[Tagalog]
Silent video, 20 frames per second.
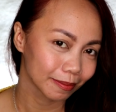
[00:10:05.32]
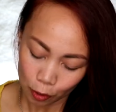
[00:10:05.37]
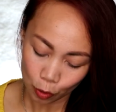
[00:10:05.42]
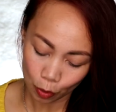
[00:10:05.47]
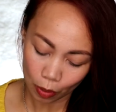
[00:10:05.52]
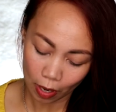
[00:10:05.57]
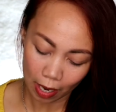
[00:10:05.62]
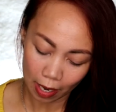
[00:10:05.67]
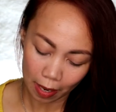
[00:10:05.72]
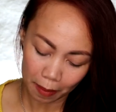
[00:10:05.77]

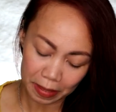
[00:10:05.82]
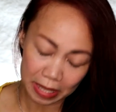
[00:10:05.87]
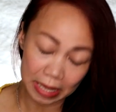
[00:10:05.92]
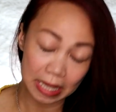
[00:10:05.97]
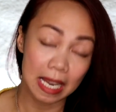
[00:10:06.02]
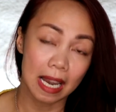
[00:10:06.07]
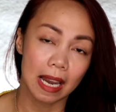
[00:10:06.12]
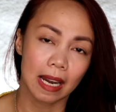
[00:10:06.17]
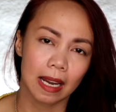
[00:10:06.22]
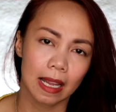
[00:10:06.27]
So,
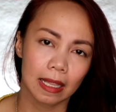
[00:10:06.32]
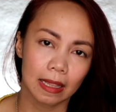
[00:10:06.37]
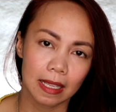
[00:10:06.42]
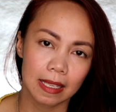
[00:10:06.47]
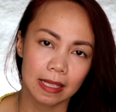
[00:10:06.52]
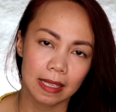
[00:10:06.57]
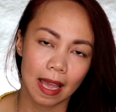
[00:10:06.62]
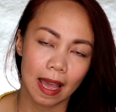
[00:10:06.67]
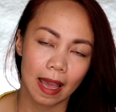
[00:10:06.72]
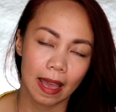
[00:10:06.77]
gagamitin lang
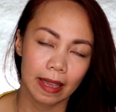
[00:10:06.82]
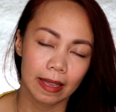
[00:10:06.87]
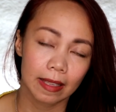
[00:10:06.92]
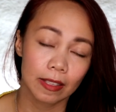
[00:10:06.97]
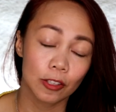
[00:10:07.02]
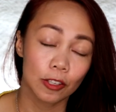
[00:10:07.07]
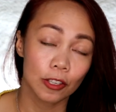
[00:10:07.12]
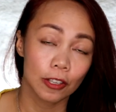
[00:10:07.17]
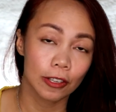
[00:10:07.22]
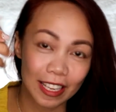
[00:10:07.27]
natin sa
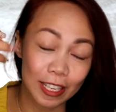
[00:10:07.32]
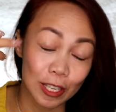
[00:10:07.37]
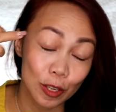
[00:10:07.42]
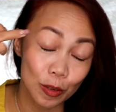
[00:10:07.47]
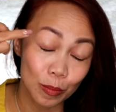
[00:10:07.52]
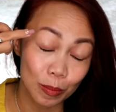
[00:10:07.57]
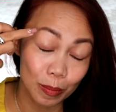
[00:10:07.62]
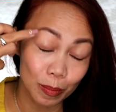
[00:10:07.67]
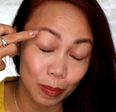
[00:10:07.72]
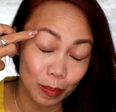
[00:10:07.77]
eyes and
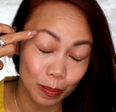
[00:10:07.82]
yung